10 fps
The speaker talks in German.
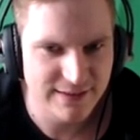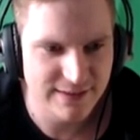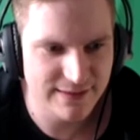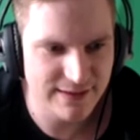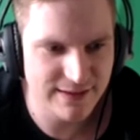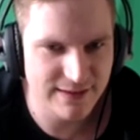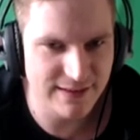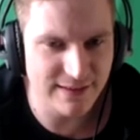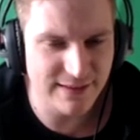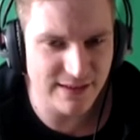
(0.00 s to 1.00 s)
Zack.
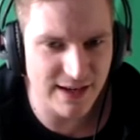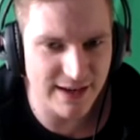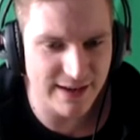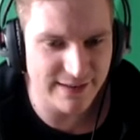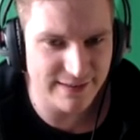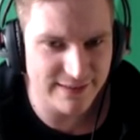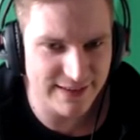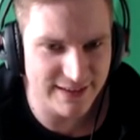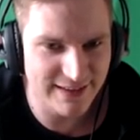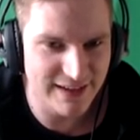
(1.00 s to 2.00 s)
Diesen, äh, diesen
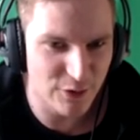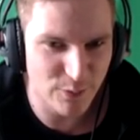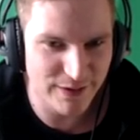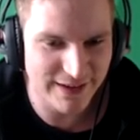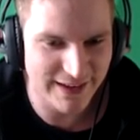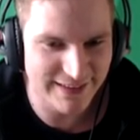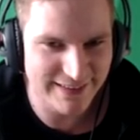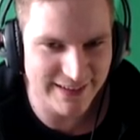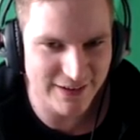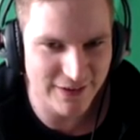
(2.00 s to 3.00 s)
Skin hier, auch wenn ihr ihn gerade nicht
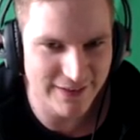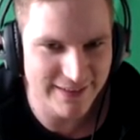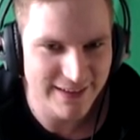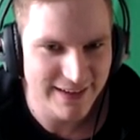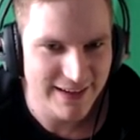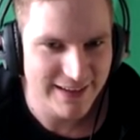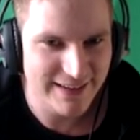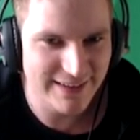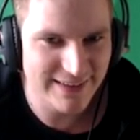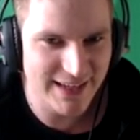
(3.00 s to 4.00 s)
sehen könnt,
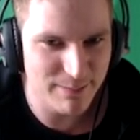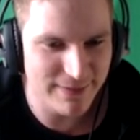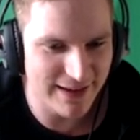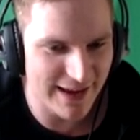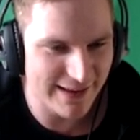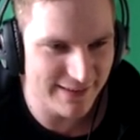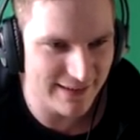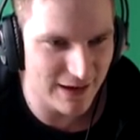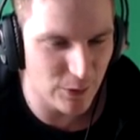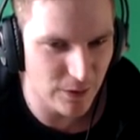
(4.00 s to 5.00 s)
gibt es
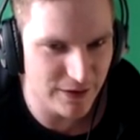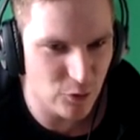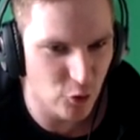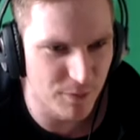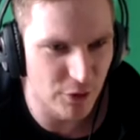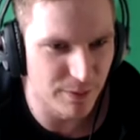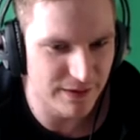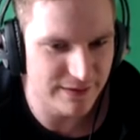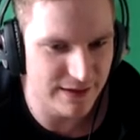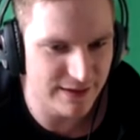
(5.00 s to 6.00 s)
auch in Koma
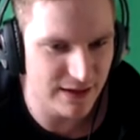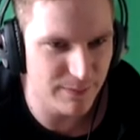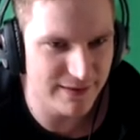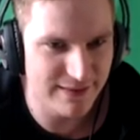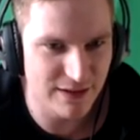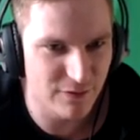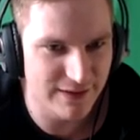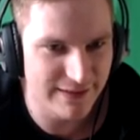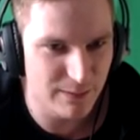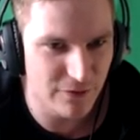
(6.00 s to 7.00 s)
übrigens, ja? Den gibt es irgendwie
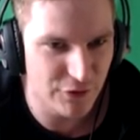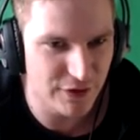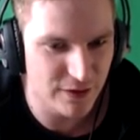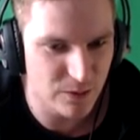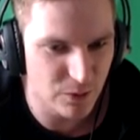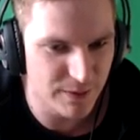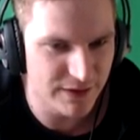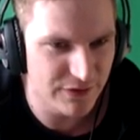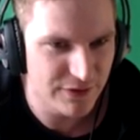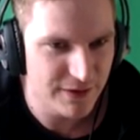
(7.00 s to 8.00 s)
in sieben verschiedenen
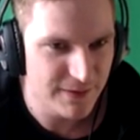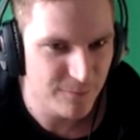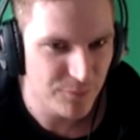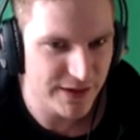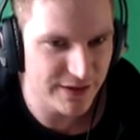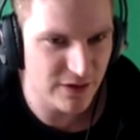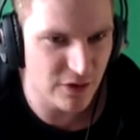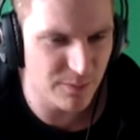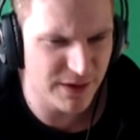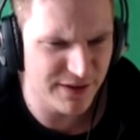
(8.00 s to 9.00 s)
Komas. Ja, die
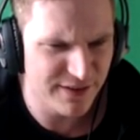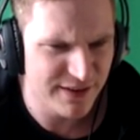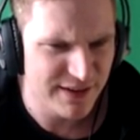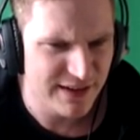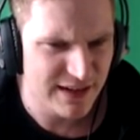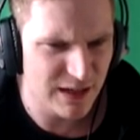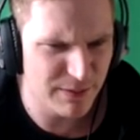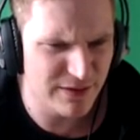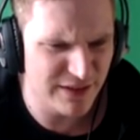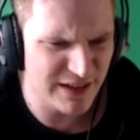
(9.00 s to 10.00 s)
konnte man glaube
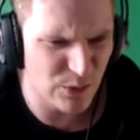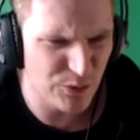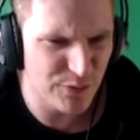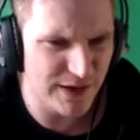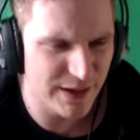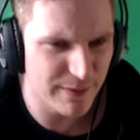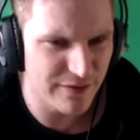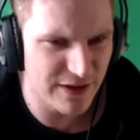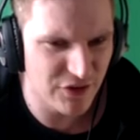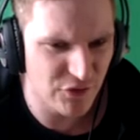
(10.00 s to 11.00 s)
ich, noch nicht auswählen, aber
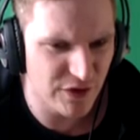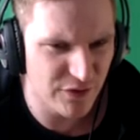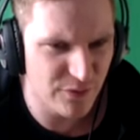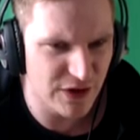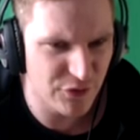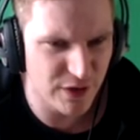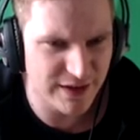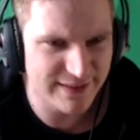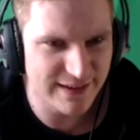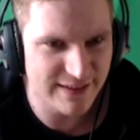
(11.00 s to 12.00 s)
da waren, das war schon
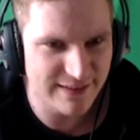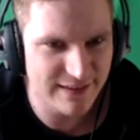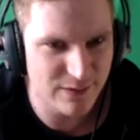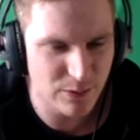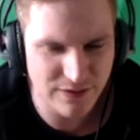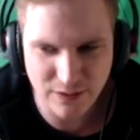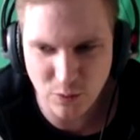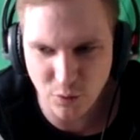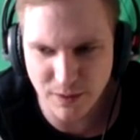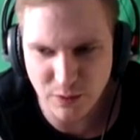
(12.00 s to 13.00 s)
angezeigt, dass da so diese
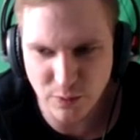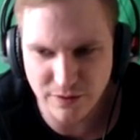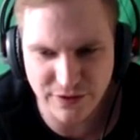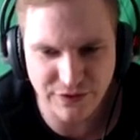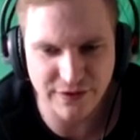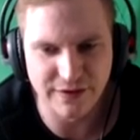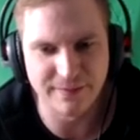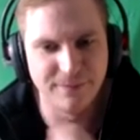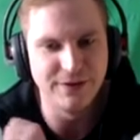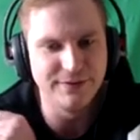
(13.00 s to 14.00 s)
Chromakugel, wisst ihr ja,
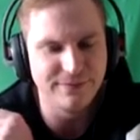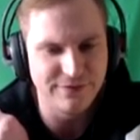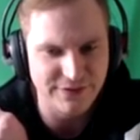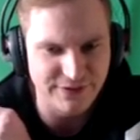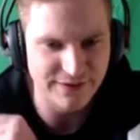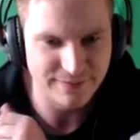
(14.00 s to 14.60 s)
ne? Wisst ihr.